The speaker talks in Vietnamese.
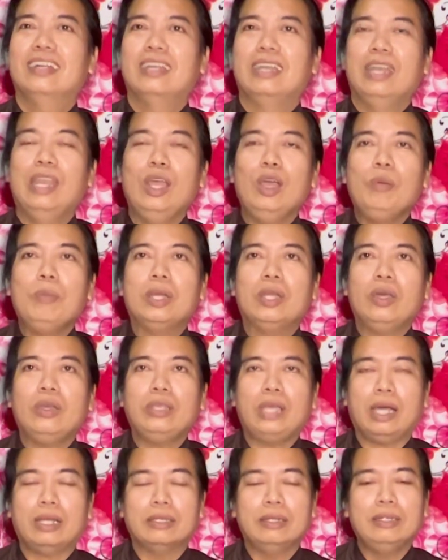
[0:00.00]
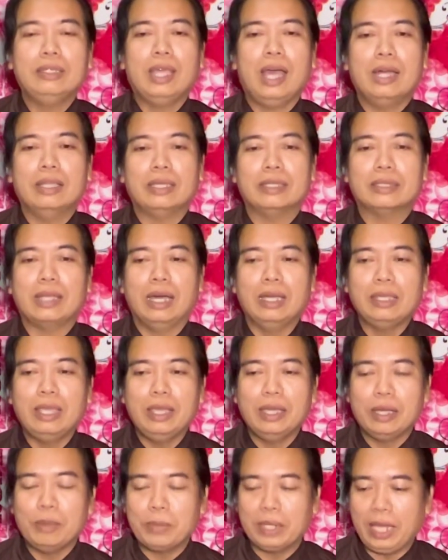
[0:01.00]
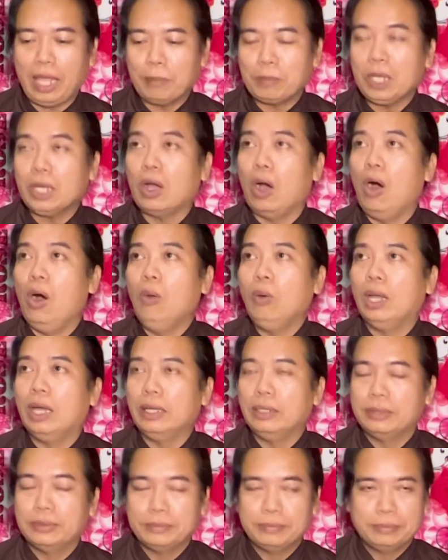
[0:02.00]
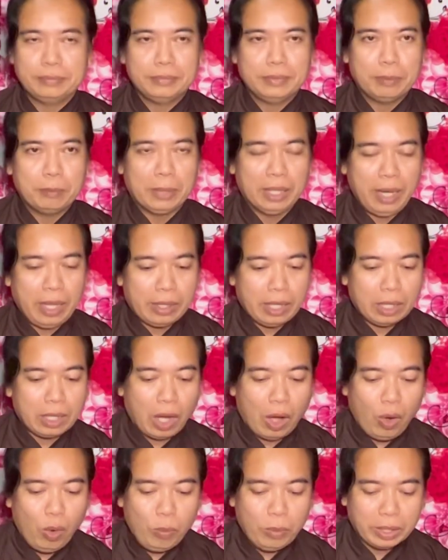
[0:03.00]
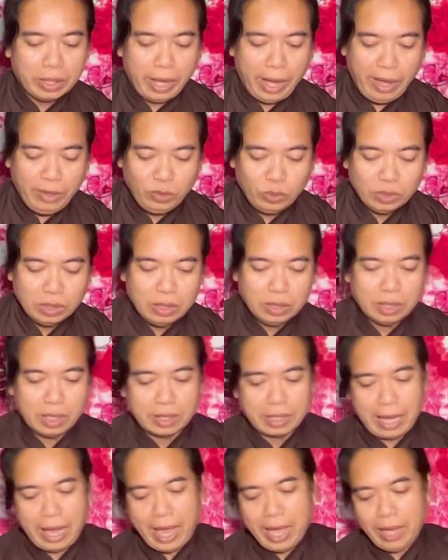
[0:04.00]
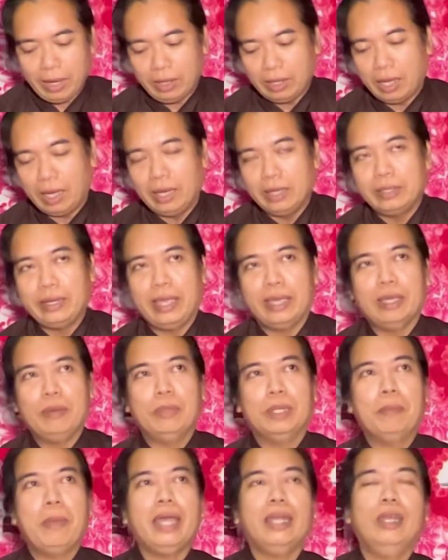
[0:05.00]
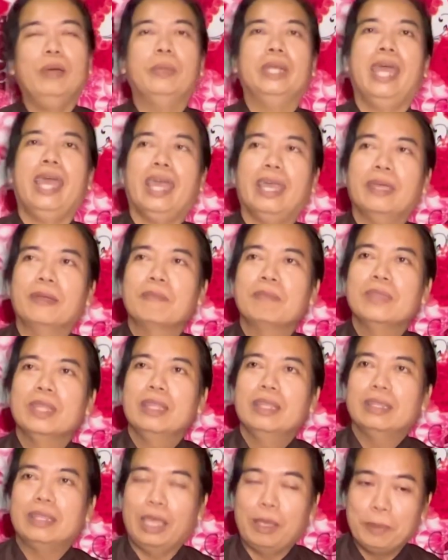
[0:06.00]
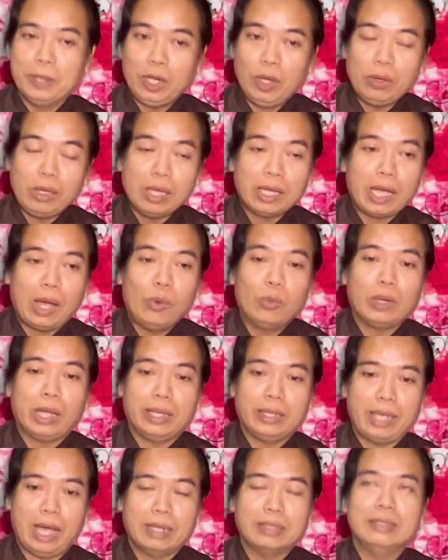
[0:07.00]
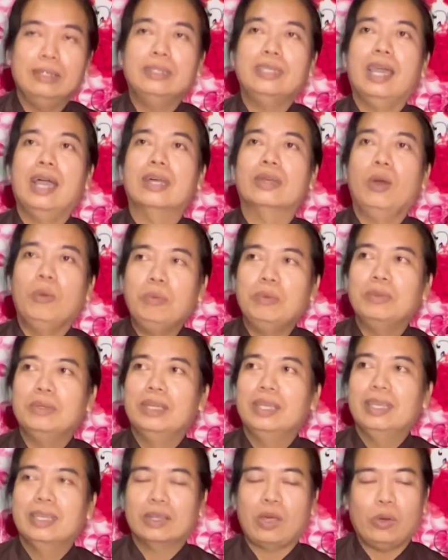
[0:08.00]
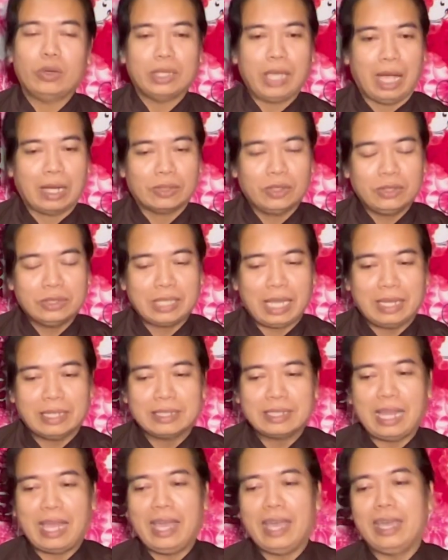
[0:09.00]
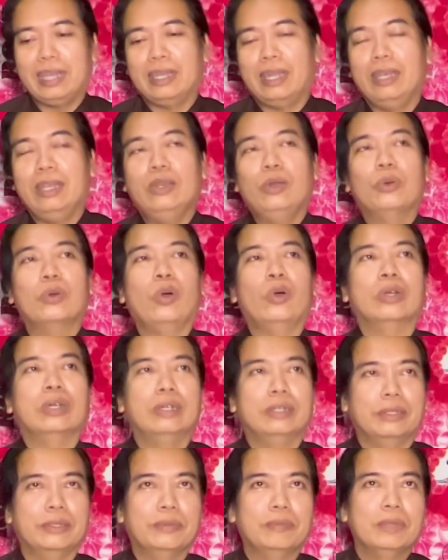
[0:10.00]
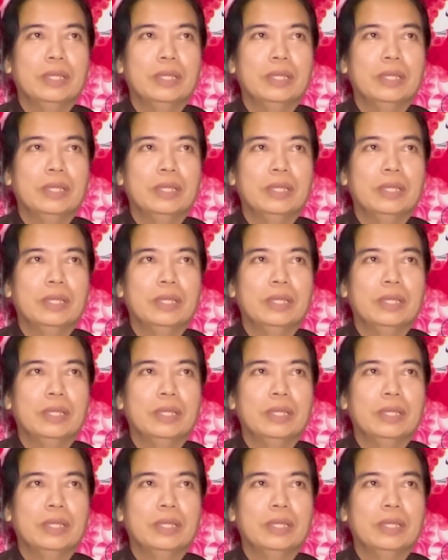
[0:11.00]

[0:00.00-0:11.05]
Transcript: nếu mình nói vật dưỡng nhân thì tự nhiên mình đem cái gỗ lại mình lấy cái gỗ mình để xuống nước cái cá nó lợi đây cái mình bắt ra mình ăn thì mình nói cái câu này vật dưỡng nhân đúng con vật nó sanh ra để nó nuôi con người